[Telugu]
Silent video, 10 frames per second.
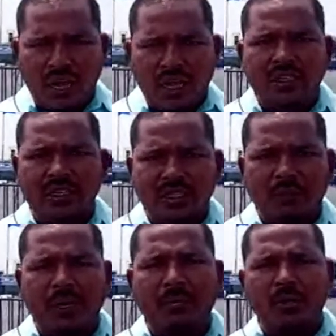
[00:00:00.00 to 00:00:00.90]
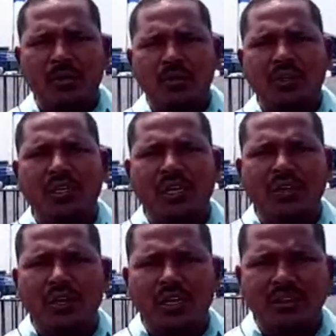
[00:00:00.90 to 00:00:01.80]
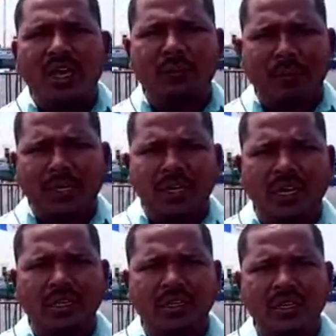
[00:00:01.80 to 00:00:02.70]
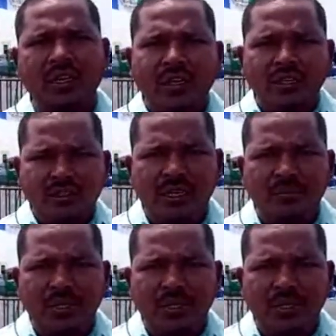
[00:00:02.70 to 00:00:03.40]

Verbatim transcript: ఇవాళ రాత్రికి జమ్మలమడుగు నుండి నేరుగా నంద్యాల పట్టణానికి